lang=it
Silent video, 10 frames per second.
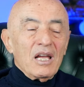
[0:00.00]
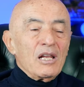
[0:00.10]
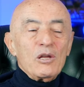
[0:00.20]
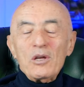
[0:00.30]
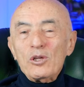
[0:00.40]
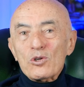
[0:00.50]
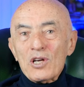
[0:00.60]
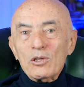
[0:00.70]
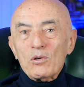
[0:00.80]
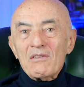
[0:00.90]
I, i
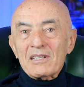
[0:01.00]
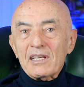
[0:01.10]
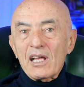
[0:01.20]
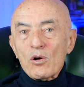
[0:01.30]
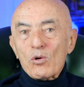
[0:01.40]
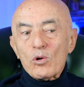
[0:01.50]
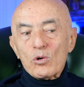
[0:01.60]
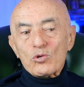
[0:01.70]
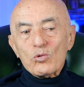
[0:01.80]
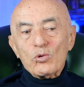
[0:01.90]
docenti universitari che ho
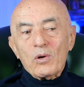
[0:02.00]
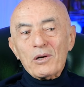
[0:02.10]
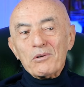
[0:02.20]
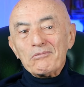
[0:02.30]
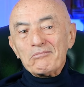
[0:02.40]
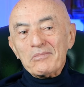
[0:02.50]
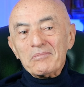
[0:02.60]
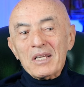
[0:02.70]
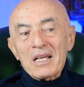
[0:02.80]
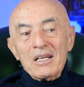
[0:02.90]
conosciuto
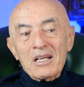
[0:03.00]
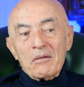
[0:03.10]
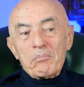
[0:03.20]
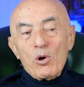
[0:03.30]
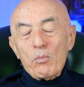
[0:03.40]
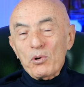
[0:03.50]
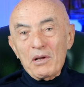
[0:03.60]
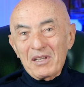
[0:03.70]
erano per lo più